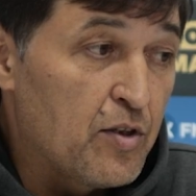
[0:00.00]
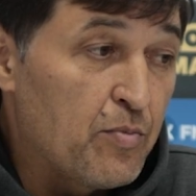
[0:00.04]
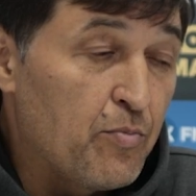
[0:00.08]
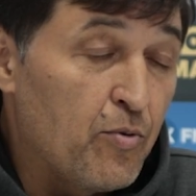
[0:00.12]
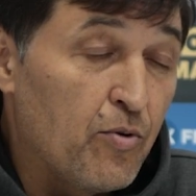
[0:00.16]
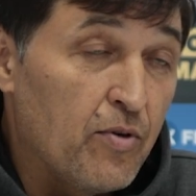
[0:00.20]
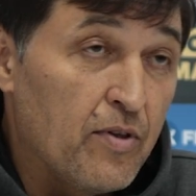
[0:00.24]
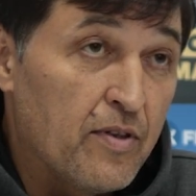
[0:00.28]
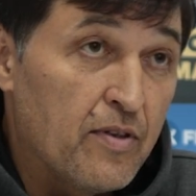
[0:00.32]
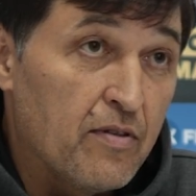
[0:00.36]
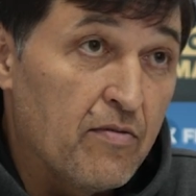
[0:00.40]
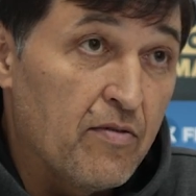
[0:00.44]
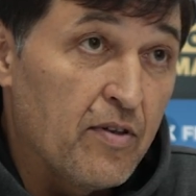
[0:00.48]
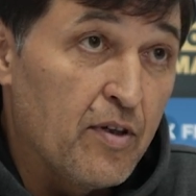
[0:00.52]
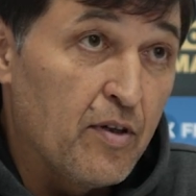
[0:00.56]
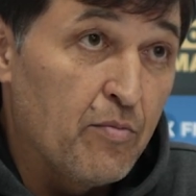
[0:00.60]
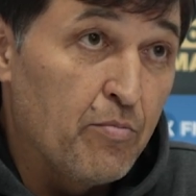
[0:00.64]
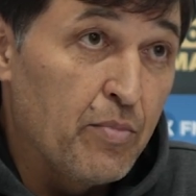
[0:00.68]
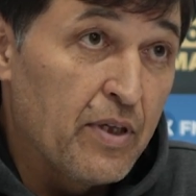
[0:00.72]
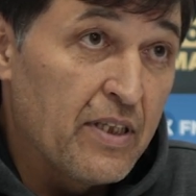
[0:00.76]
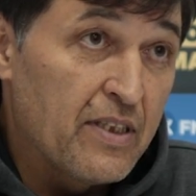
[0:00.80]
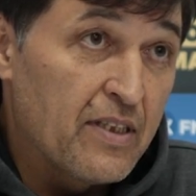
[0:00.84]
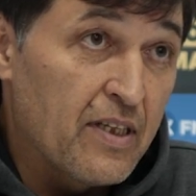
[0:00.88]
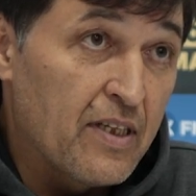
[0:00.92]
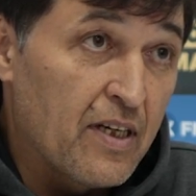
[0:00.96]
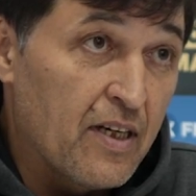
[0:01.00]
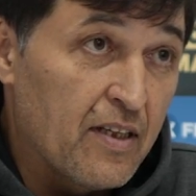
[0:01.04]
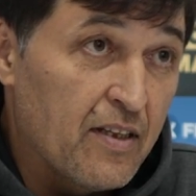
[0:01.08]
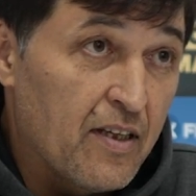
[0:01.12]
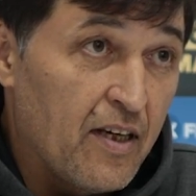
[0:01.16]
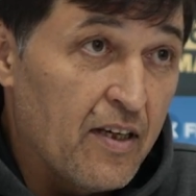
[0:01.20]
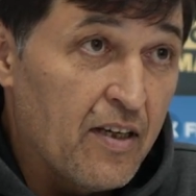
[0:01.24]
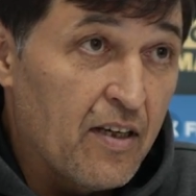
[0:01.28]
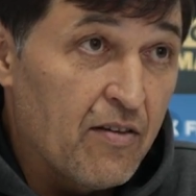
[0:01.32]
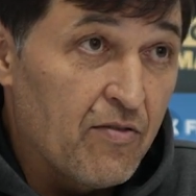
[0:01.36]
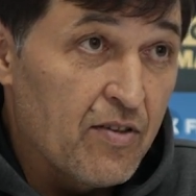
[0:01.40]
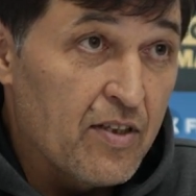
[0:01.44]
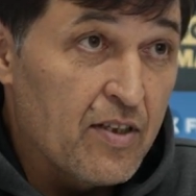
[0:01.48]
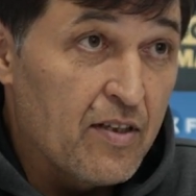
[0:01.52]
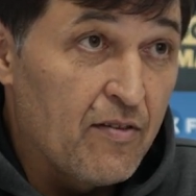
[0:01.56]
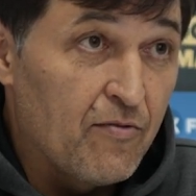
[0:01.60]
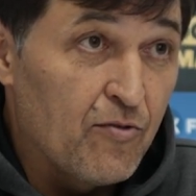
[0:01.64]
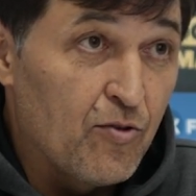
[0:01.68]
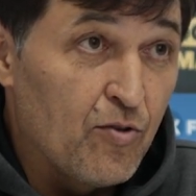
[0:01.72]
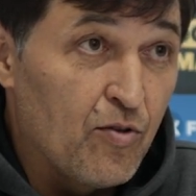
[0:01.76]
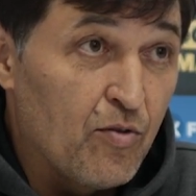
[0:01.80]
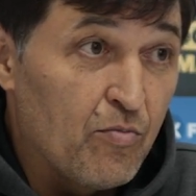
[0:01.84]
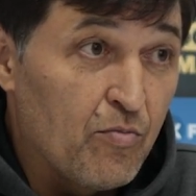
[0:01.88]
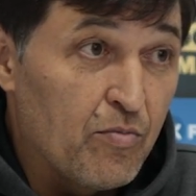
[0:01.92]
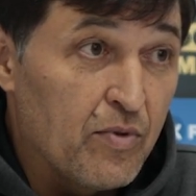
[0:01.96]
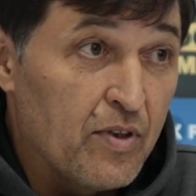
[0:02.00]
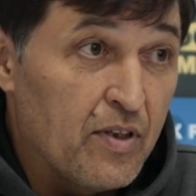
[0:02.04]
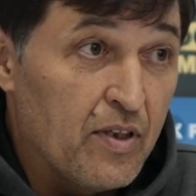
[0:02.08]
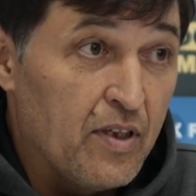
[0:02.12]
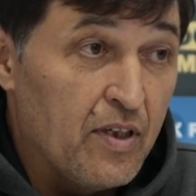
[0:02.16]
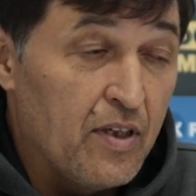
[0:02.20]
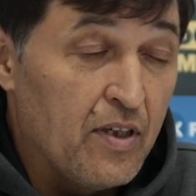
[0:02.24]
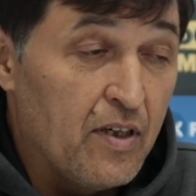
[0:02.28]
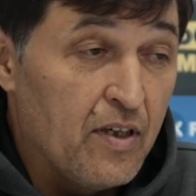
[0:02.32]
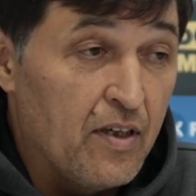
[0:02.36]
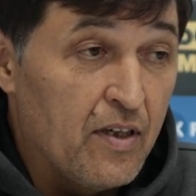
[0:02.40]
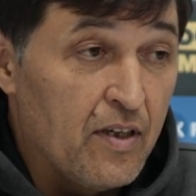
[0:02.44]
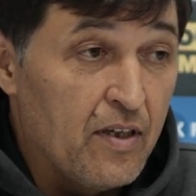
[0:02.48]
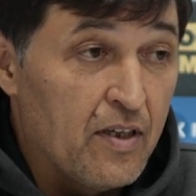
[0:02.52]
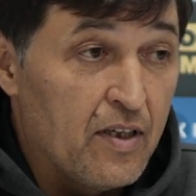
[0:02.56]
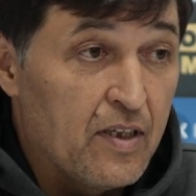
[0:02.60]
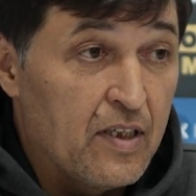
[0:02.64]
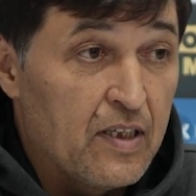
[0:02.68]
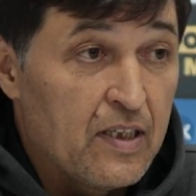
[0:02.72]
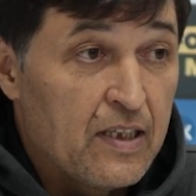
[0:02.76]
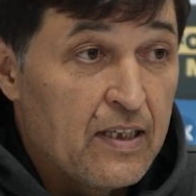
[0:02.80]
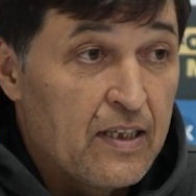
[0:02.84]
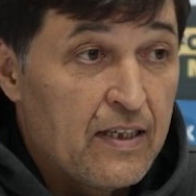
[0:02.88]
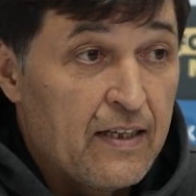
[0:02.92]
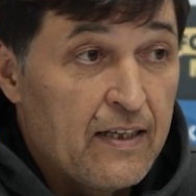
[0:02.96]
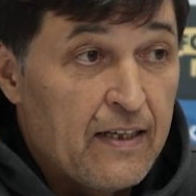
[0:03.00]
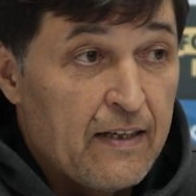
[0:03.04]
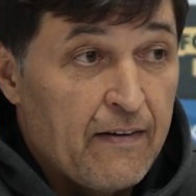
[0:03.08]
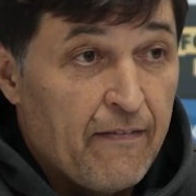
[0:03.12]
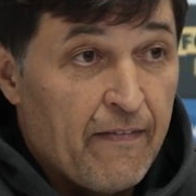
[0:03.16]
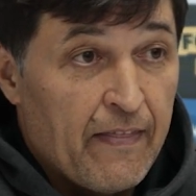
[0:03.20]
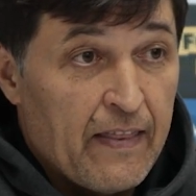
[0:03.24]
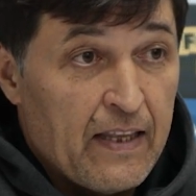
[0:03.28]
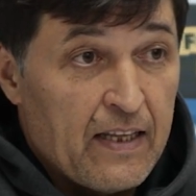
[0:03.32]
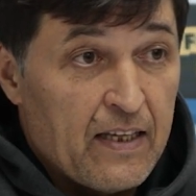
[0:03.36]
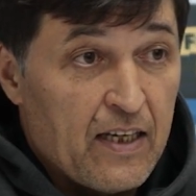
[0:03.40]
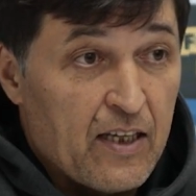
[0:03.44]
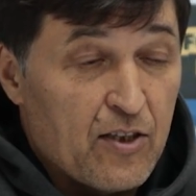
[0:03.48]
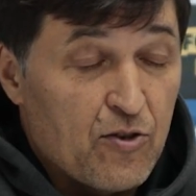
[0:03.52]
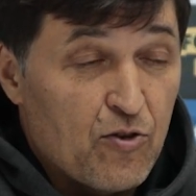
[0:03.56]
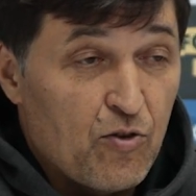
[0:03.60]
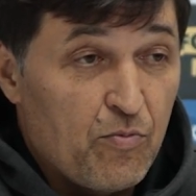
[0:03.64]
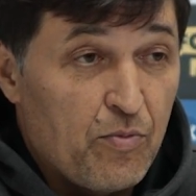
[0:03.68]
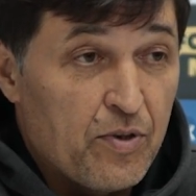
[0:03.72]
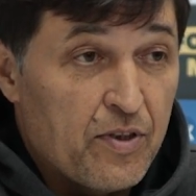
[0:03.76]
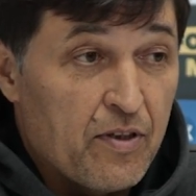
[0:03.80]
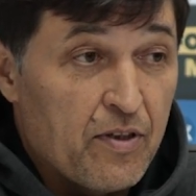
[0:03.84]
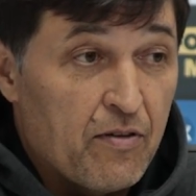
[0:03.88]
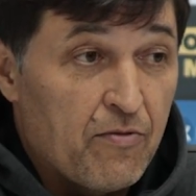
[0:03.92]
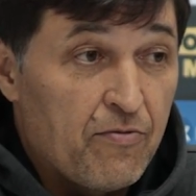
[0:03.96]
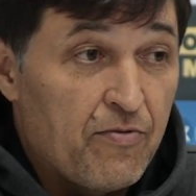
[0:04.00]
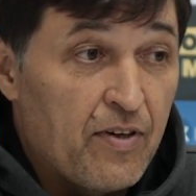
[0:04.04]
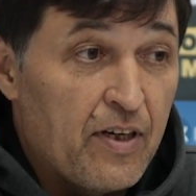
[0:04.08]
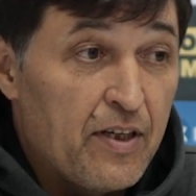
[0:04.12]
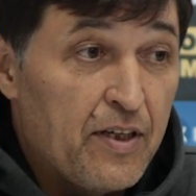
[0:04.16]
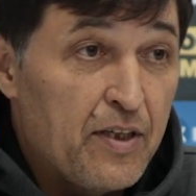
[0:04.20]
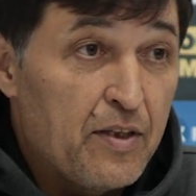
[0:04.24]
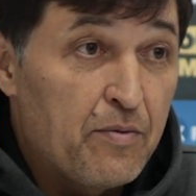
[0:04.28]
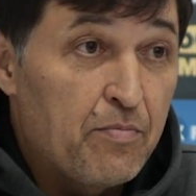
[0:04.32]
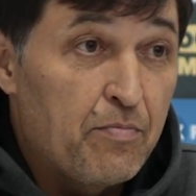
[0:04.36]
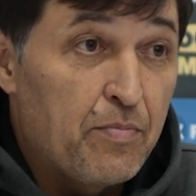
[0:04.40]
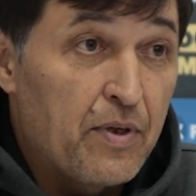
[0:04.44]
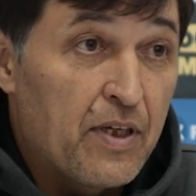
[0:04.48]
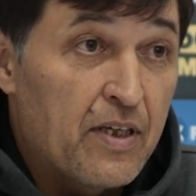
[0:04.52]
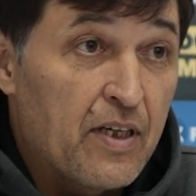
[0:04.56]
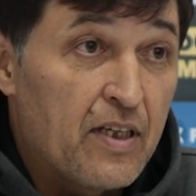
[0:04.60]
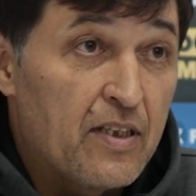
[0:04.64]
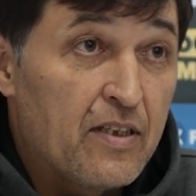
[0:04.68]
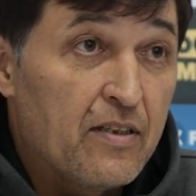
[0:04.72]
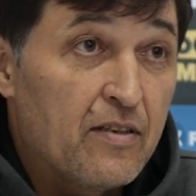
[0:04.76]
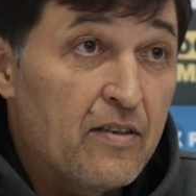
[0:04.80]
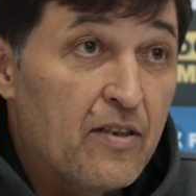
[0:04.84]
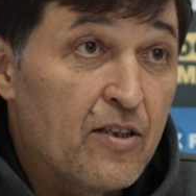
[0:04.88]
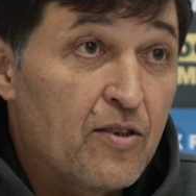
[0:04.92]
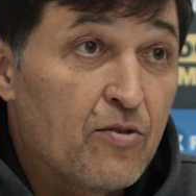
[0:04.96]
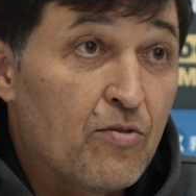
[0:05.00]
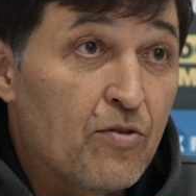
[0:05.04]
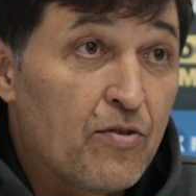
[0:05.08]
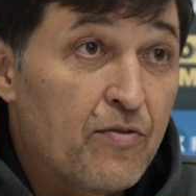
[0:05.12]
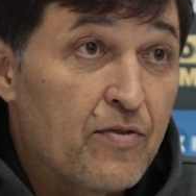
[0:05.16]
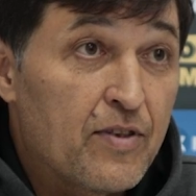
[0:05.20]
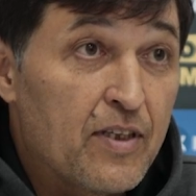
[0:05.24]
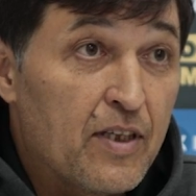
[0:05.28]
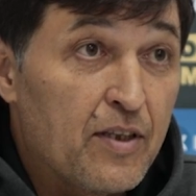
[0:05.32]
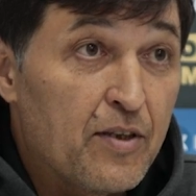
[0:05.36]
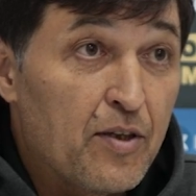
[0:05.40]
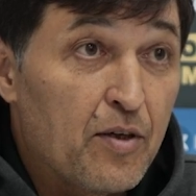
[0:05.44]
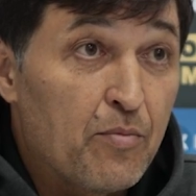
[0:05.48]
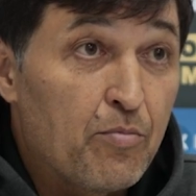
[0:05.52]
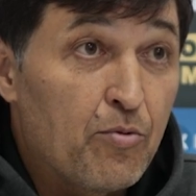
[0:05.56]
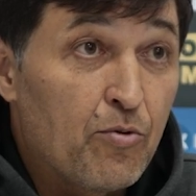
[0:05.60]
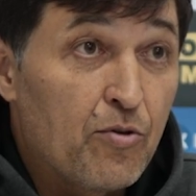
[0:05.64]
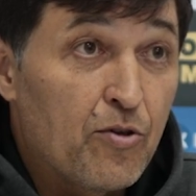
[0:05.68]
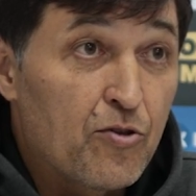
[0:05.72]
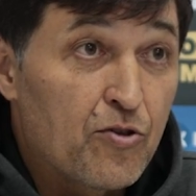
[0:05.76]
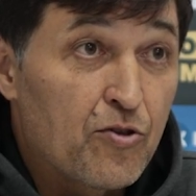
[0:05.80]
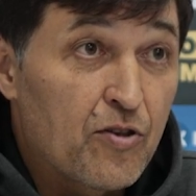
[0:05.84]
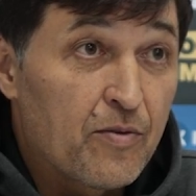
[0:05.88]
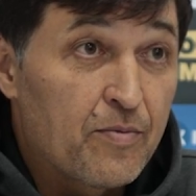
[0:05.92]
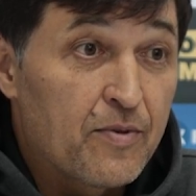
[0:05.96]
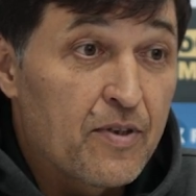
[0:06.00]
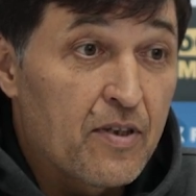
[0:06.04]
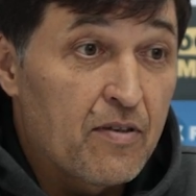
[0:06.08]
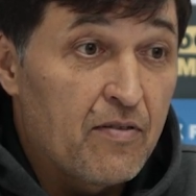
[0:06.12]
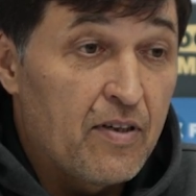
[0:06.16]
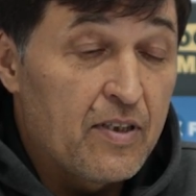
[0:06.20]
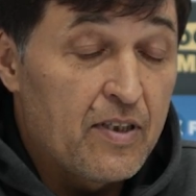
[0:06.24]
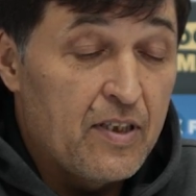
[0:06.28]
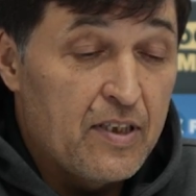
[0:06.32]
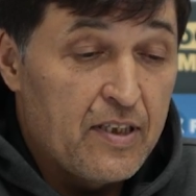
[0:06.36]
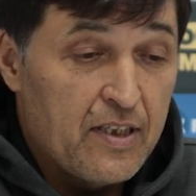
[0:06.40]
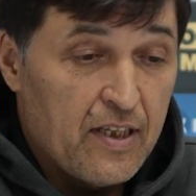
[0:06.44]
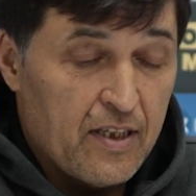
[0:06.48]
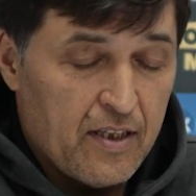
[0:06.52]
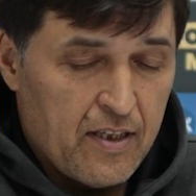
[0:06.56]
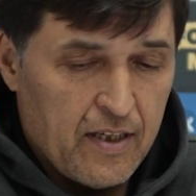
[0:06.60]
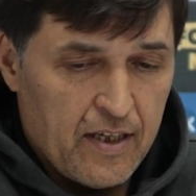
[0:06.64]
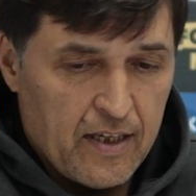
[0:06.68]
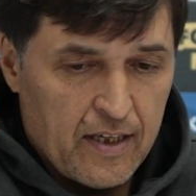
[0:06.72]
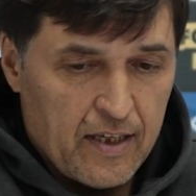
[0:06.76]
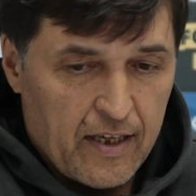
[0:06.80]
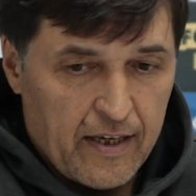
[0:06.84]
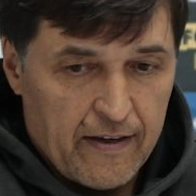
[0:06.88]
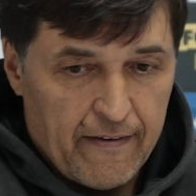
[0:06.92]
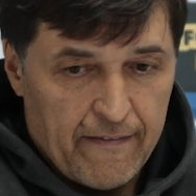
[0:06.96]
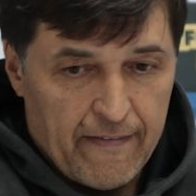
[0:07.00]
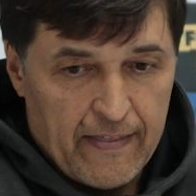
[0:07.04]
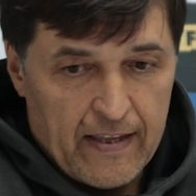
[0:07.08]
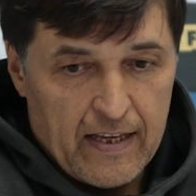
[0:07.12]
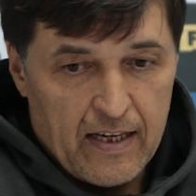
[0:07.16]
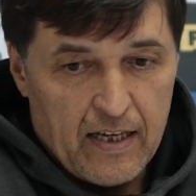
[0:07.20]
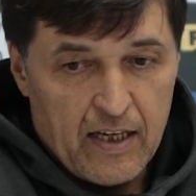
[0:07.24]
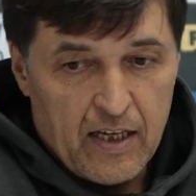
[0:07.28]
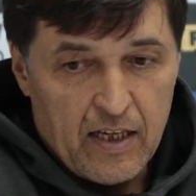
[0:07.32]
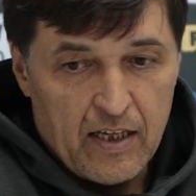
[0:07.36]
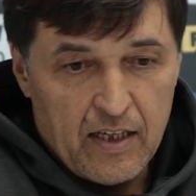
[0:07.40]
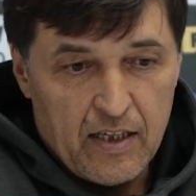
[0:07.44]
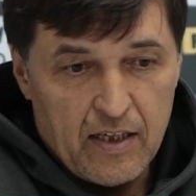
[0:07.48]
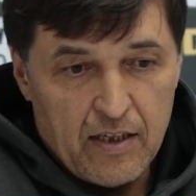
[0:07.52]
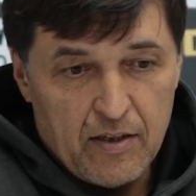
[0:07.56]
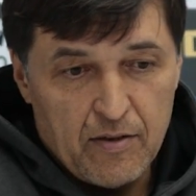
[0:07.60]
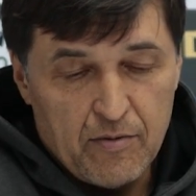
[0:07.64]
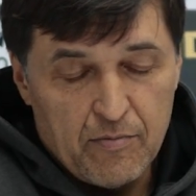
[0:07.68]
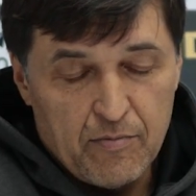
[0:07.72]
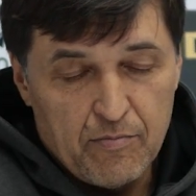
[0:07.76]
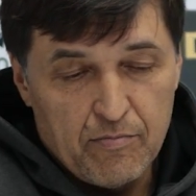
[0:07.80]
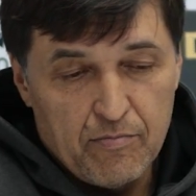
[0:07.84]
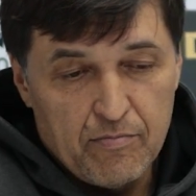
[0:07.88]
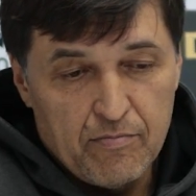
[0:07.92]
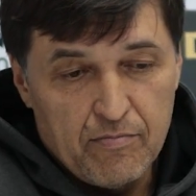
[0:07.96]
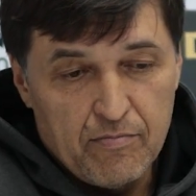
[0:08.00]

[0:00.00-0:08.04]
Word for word: использовали быстрые атаки в основном, и особо там фалить приходилось только в центре поля, чтобы сорвать эти атаки. А